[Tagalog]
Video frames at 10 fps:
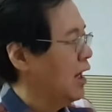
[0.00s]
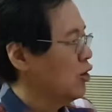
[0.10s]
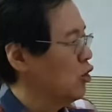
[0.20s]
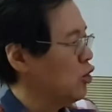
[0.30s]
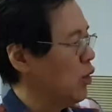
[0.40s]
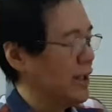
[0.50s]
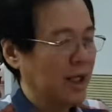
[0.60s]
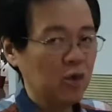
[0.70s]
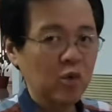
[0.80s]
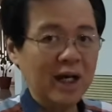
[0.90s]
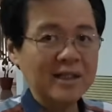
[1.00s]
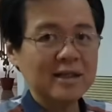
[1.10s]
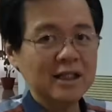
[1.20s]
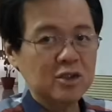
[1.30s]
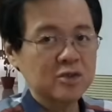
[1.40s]
kukuha ng
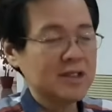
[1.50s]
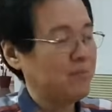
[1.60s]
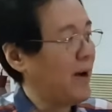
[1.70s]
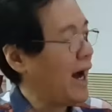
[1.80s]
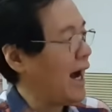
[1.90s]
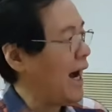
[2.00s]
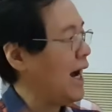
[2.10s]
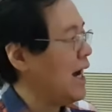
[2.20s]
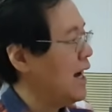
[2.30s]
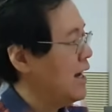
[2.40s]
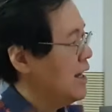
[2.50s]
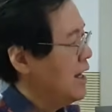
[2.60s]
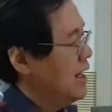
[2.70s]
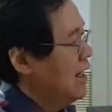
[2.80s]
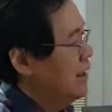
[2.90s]
ugat dito sa paa,
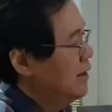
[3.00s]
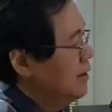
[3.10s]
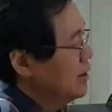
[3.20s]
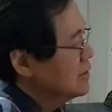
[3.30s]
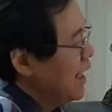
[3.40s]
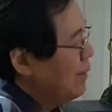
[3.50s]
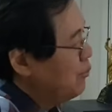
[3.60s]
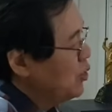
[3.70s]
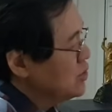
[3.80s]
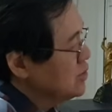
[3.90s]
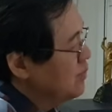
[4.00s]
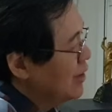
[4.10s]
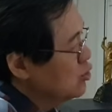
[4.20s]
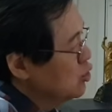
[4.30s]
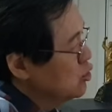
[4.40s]
tapos
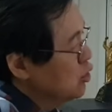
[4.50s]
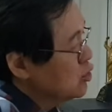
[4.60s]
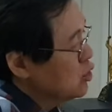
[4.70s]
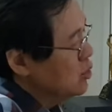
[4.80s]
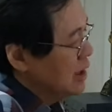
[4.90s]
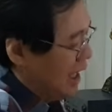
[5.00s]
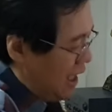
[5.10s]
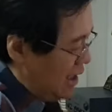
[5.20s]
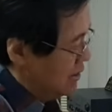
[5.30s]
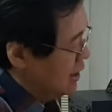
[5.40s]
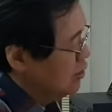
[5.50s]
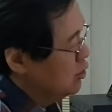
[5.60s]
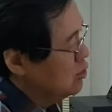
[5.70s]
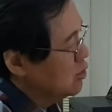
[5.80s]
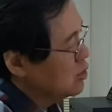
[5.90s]
magduduktong na lang.
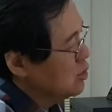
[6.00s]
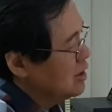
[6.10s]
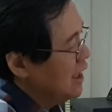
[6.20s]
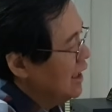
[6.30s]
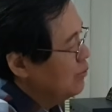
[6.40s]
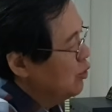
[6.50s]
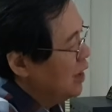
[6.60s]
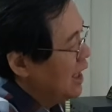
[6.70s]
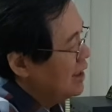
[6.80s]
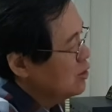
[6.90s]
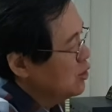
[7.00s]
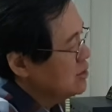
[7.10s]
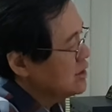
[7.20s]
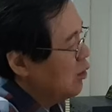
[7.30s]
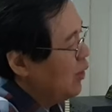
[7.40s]
Iduduktong nila mula
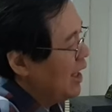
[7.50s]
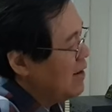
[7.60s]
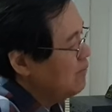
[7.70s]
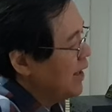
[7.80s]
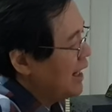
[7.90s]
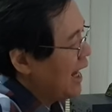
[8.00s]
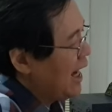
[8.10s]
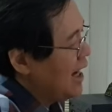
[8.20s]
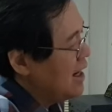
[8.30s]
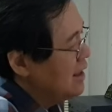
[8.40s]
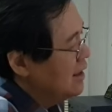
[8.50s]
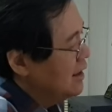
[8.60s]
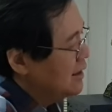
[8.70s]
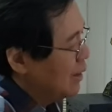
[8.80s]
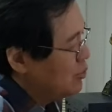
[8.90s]
doon sa walang bara,
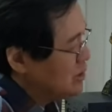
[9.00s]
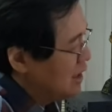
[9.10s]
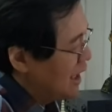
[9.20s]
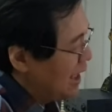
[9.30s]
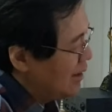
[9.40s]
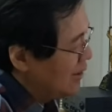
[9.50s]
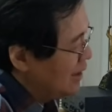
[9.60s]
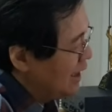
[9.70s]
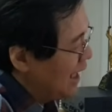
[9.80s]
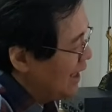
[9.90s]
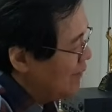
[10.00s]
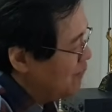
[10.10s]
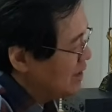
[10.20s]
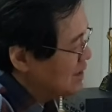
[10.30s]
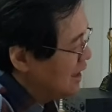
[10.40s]
tapos ilal
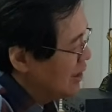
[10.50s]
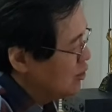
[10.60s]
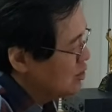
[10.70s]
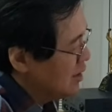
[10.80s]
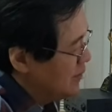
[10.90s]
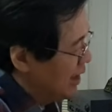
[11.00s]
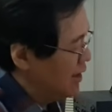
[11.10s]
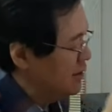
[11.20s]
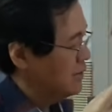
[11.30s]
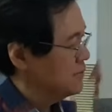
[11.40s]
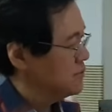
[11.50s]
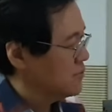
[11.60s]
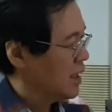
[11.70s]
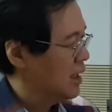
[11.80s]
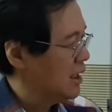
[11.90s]
ilalampas nila doon sa may
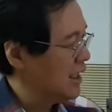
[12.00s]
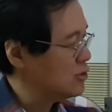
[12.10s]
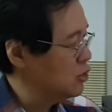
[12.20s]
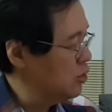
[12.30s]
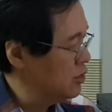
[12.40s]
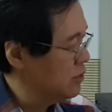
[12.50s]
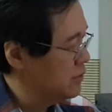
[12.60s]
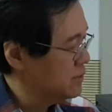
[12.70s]
kasunod.